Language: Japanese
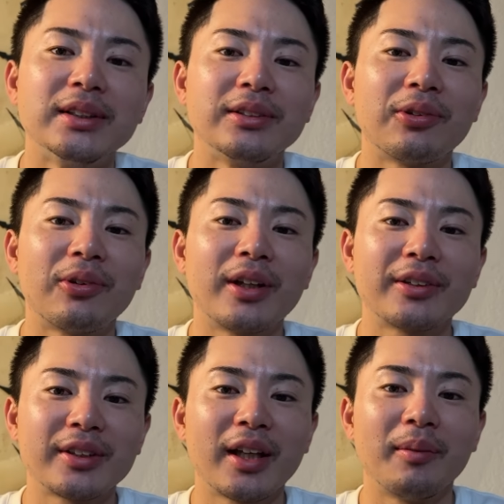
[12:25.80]
残ら
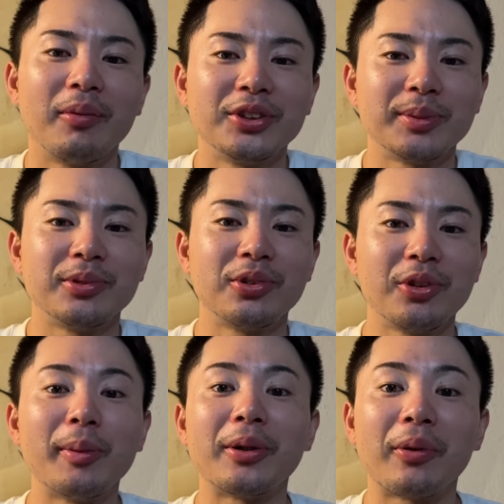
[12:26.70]
なくて、もう自分の
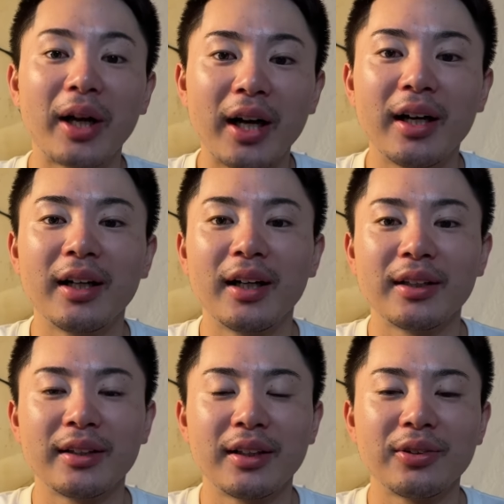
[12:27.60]
夢とか、
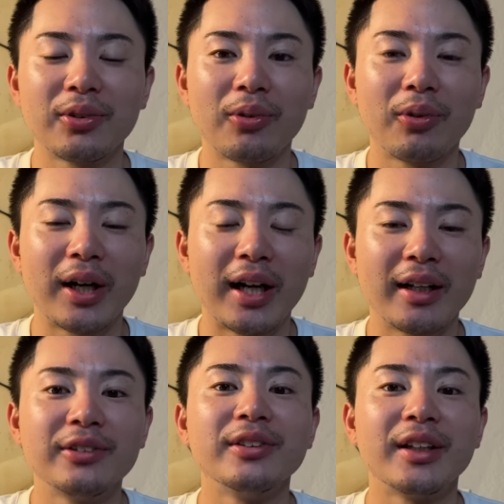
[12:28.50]
あっていうところが
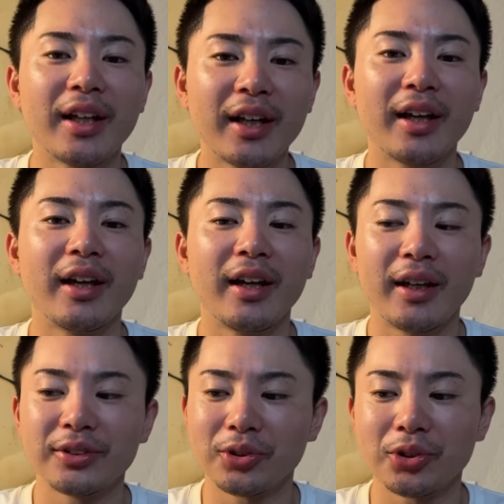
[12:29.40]
あるん
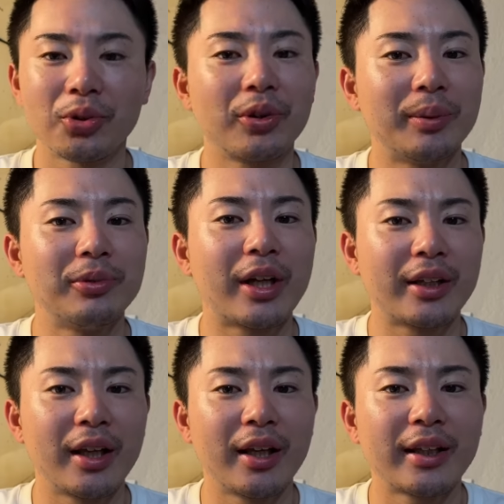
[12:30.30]
で、えー、ちょっとそこに向け
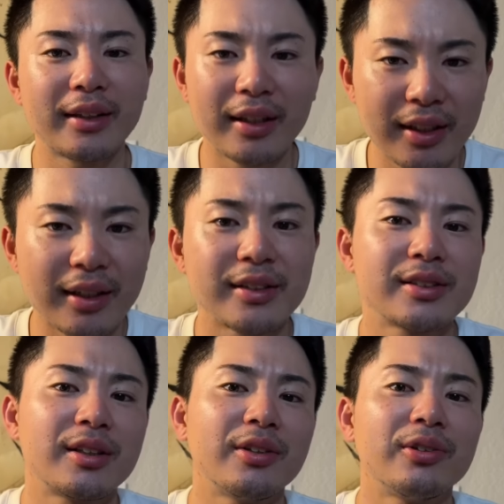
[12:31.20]
てやっていきたいで
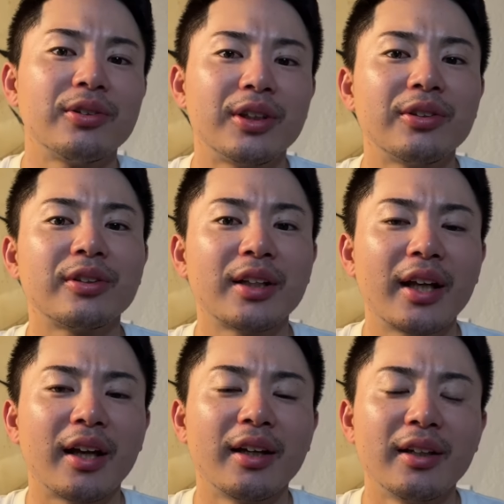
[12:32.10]
すっていうふうに言っ
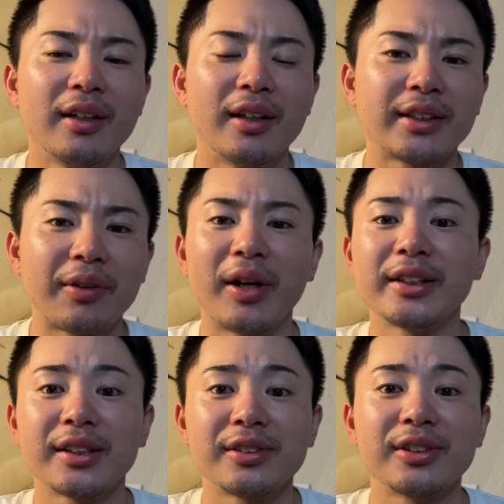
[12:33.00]
て、え最後
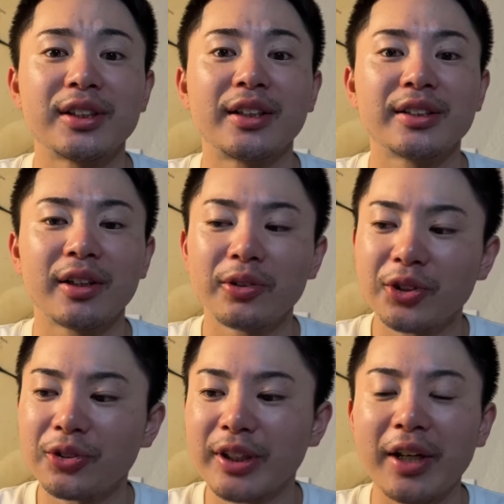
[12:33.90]
挨拶したんですけど、
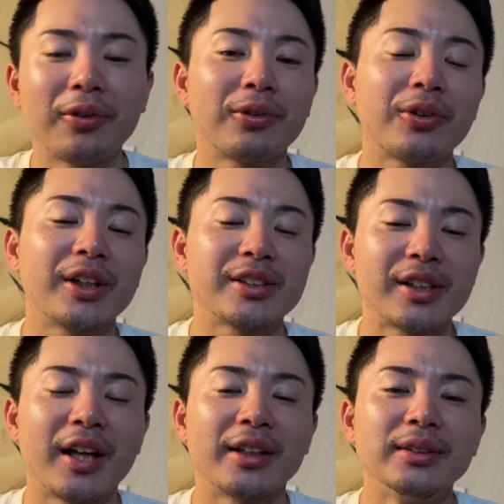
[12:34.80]
その最後の時にです
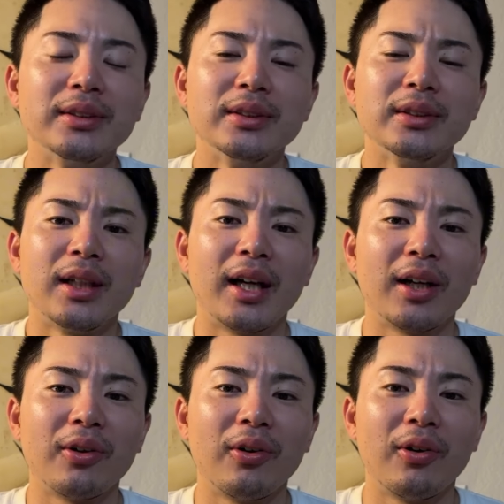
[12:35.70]
ね、
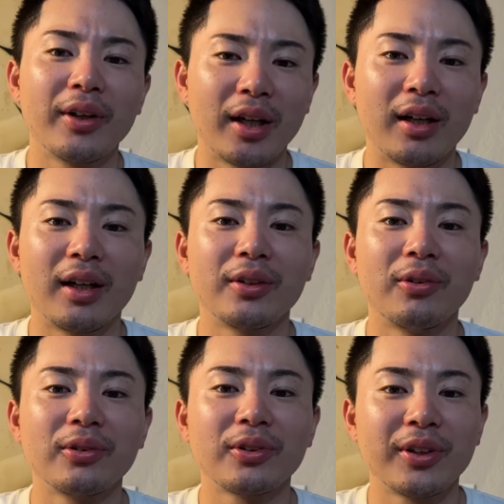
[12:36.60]
あの、いや、あの、
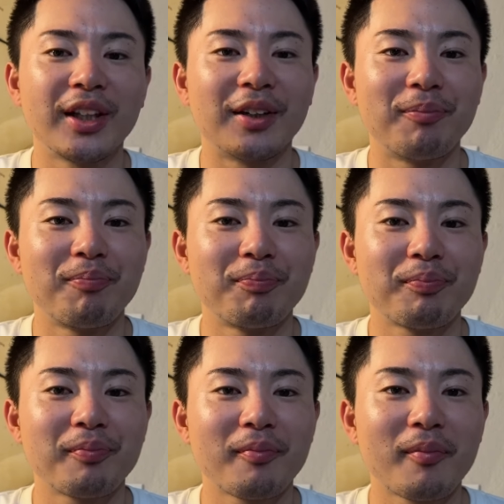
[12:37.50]
本当に、
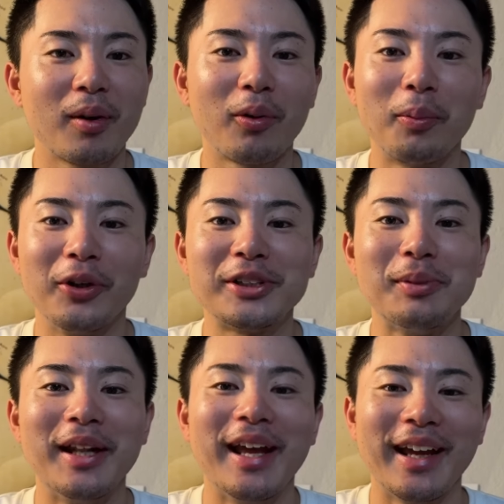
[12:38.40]
俺もいつ
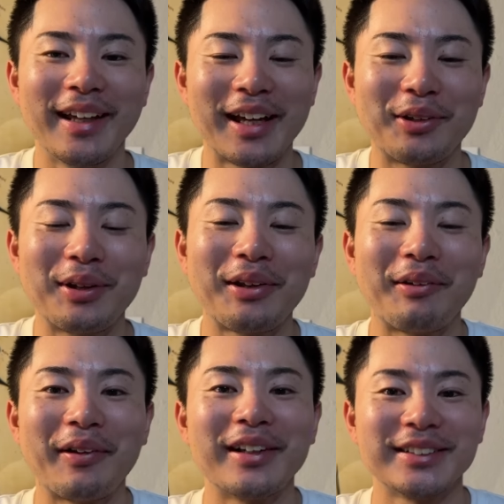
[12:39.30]
まで野球できる
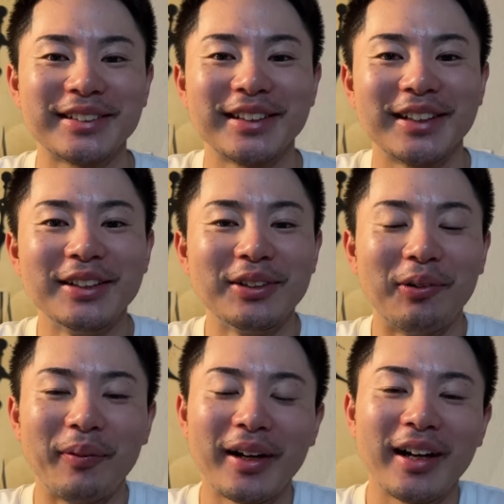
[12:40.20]
かわからんし、
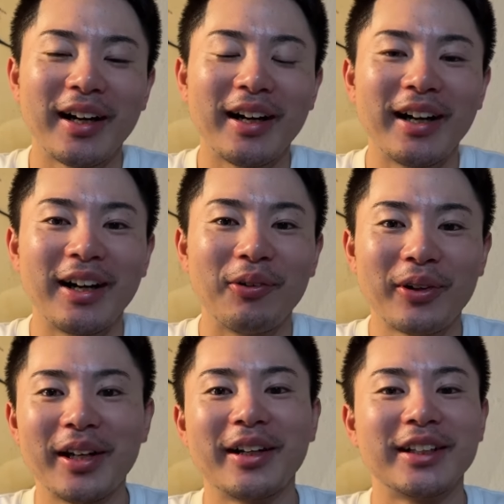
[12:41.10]
お前が、あ大
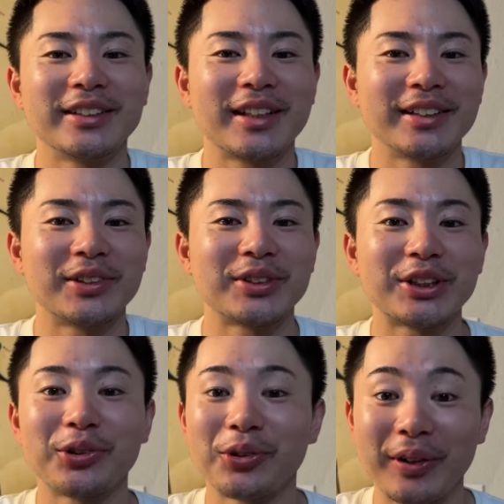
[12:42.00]
きな会社の社
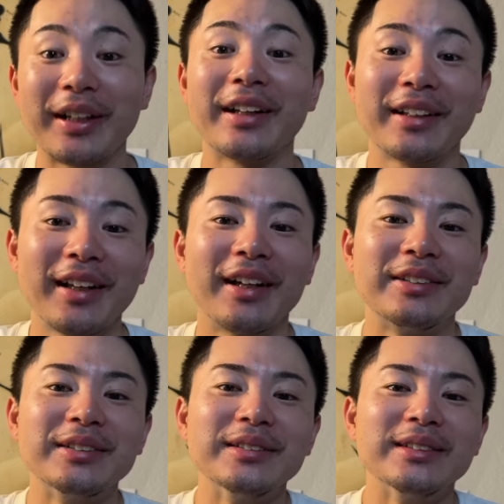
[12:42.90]
長とかになって、
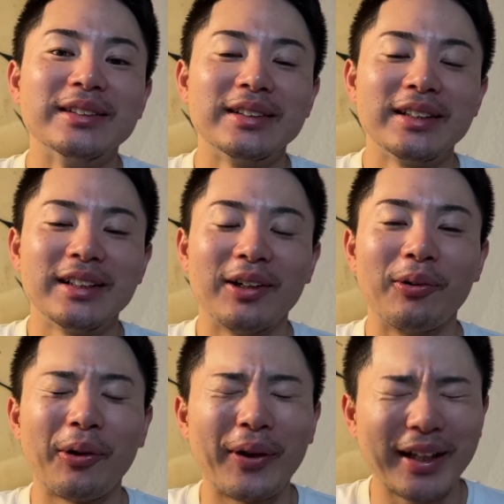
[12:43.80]

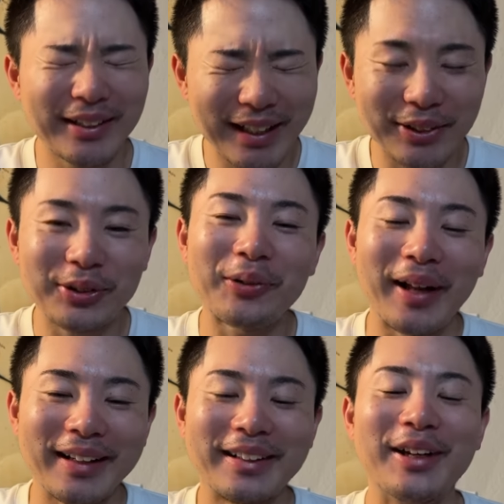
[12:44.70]
俺をや雇ってく
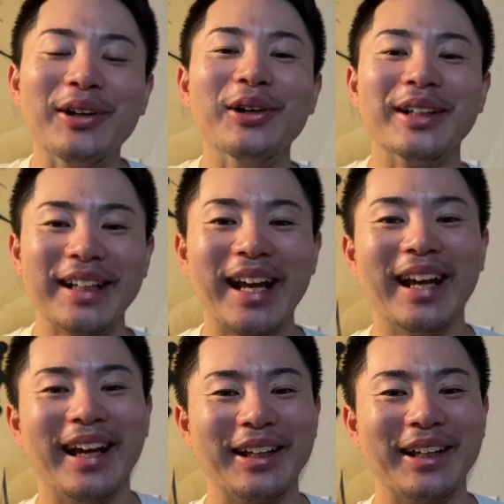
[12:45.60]
れっていうふうにね